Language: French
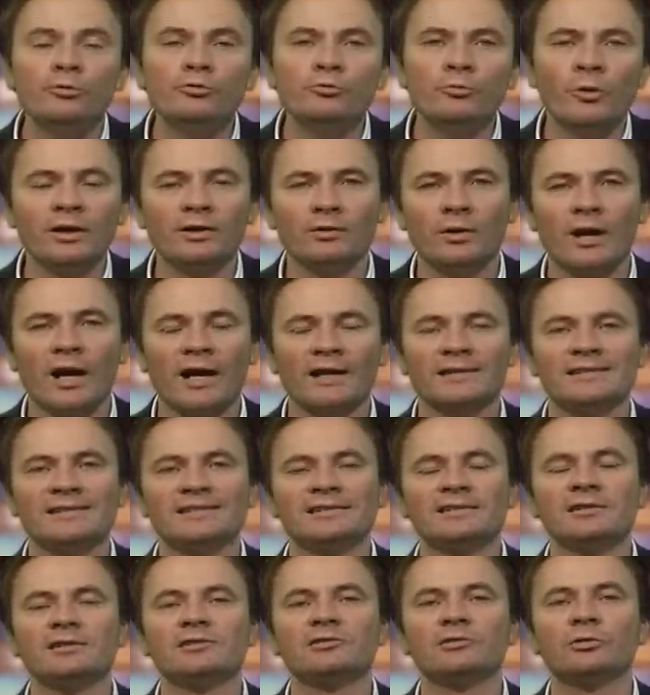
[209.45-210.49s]
du moins, de la
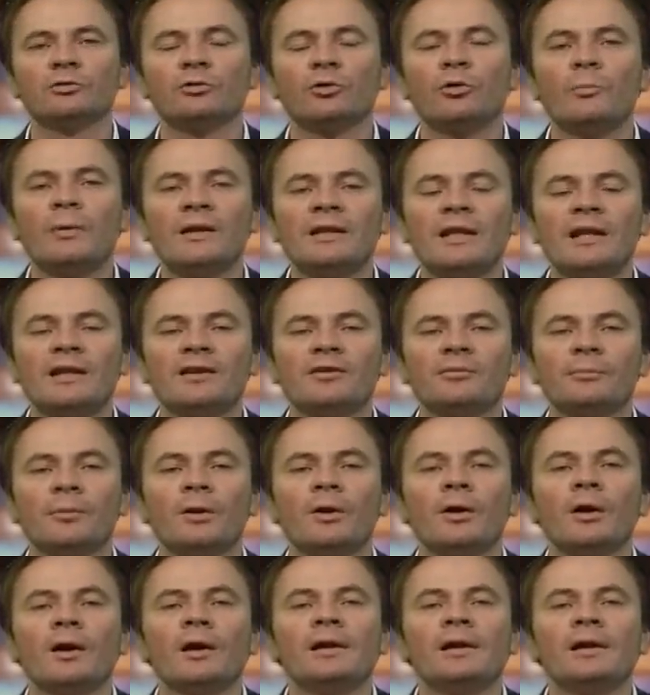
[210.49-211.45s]
résistance contre le bénalisme.